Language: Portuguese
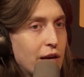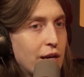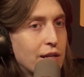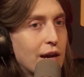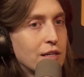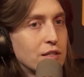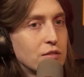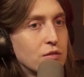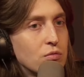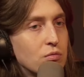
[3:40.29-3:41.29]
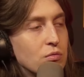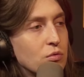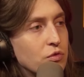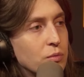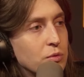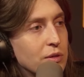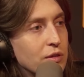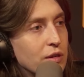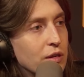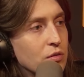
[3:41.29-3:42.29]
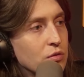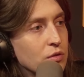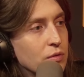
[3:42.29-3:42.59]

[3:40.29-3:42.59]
na realidade, assim, com, dá pra, com dá, brasileiros. Dá pra